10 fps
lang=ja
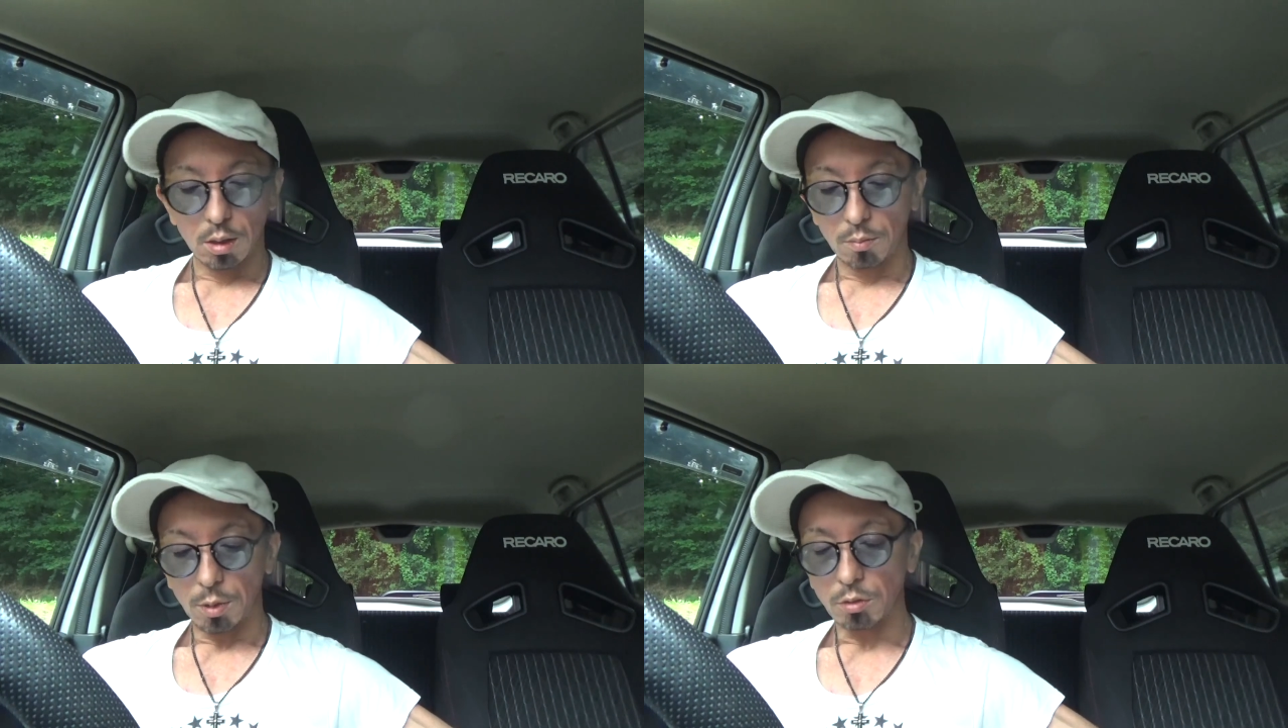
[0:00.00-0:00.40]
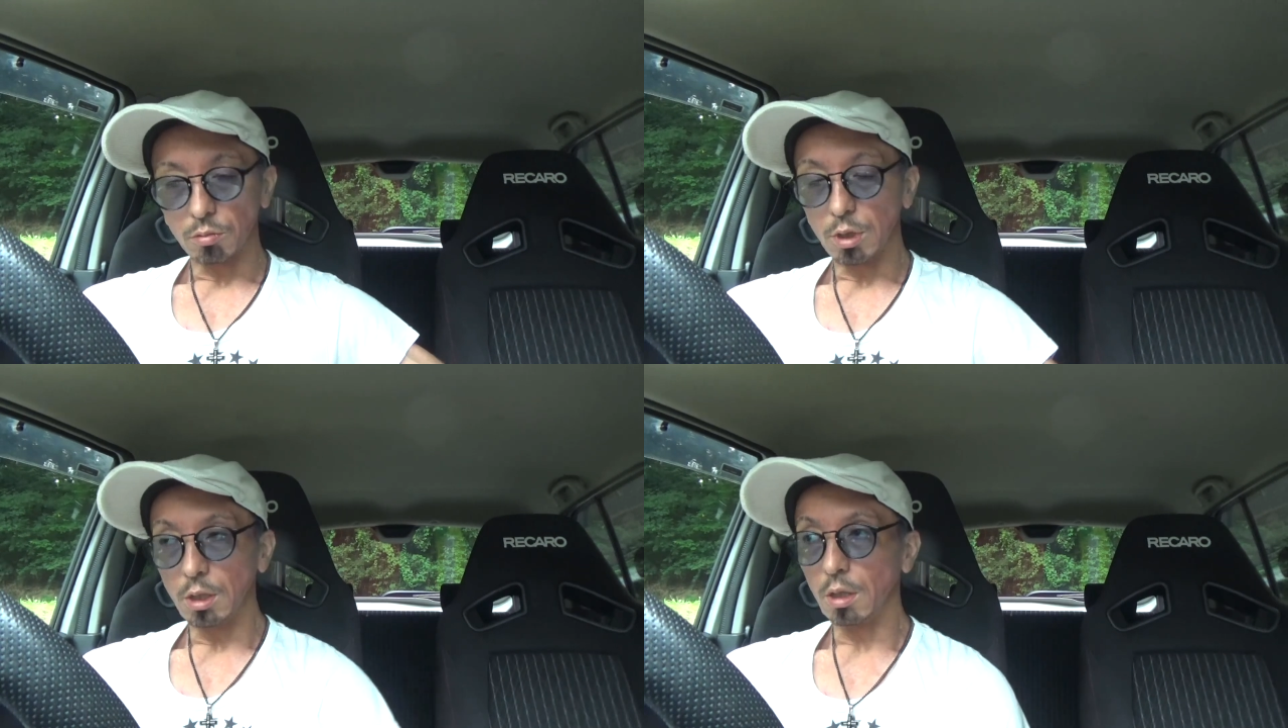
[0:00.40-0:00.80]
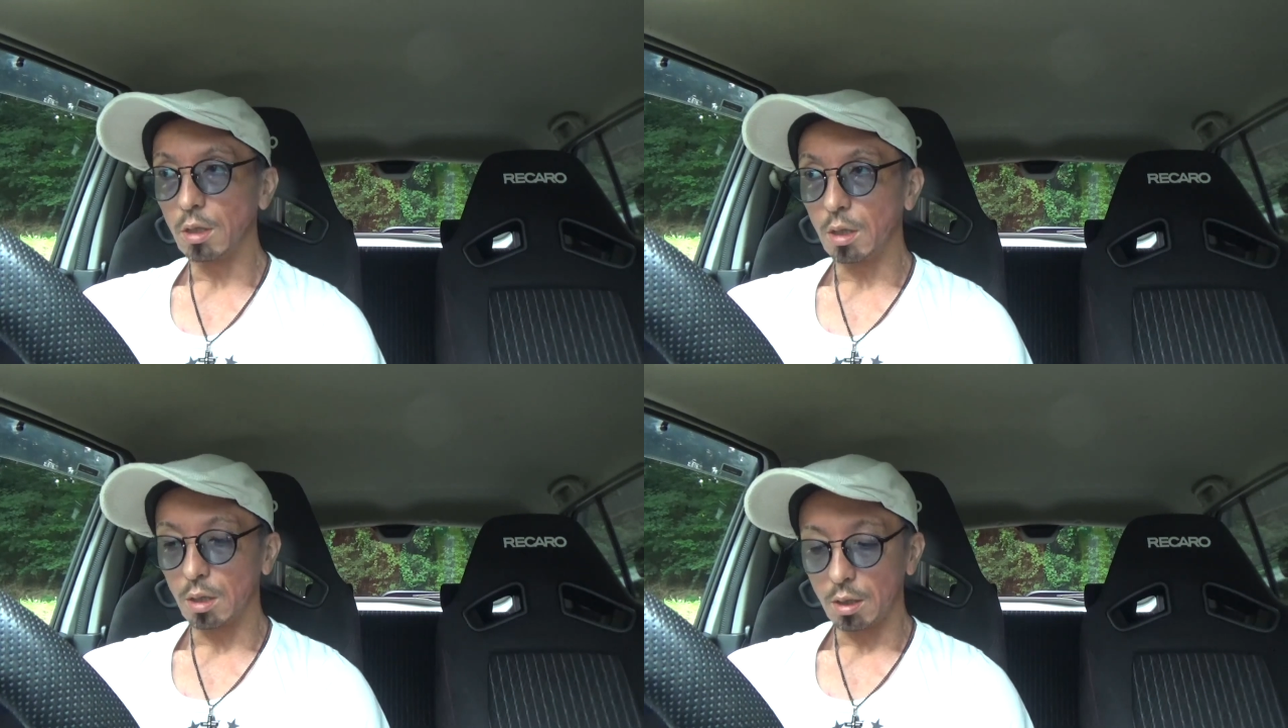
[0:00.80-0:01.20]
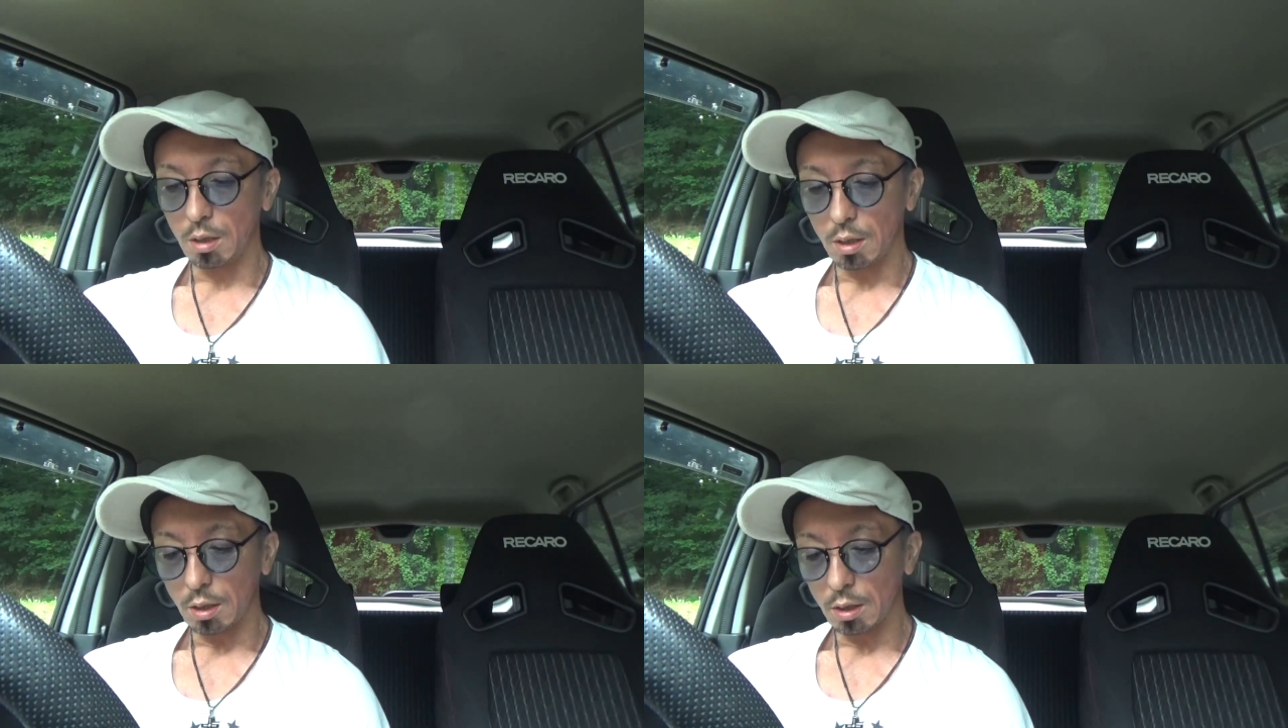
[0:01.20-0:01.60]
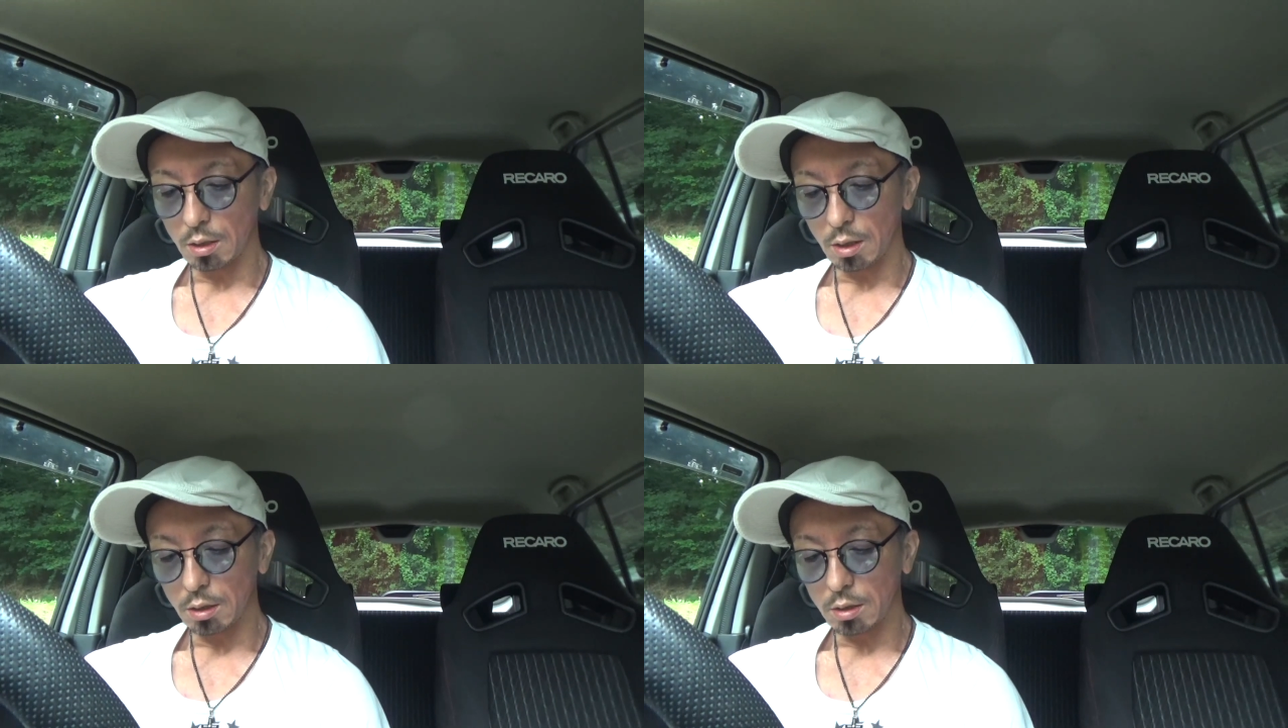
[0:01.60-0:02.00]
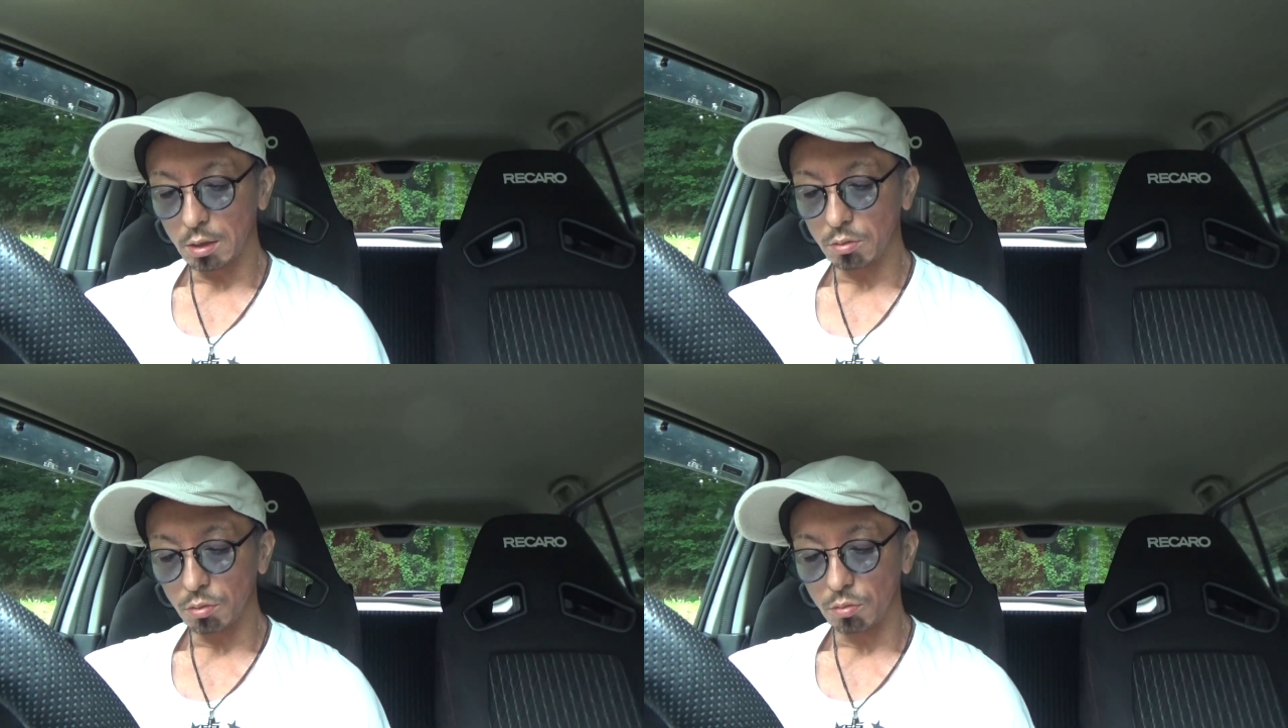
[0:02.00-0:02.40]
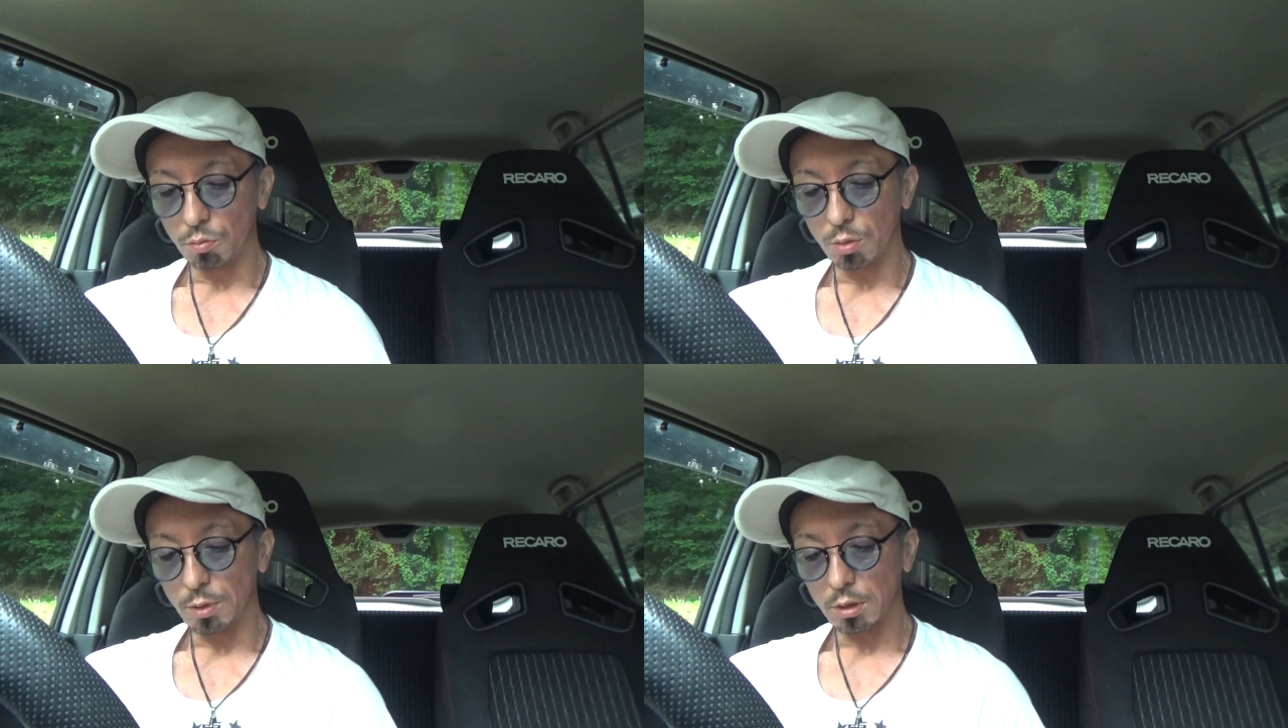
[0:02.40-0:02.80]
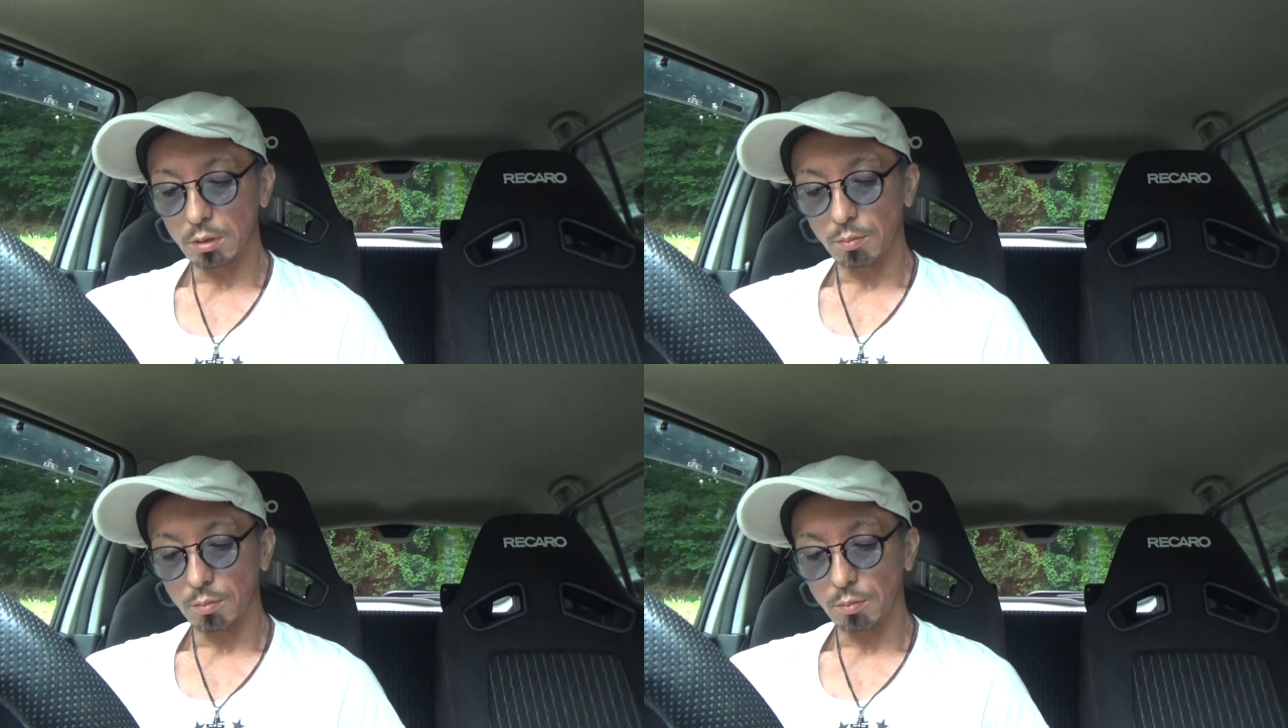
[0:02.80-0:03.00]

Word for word: まあそんな中、えー、開けていきたいと思います。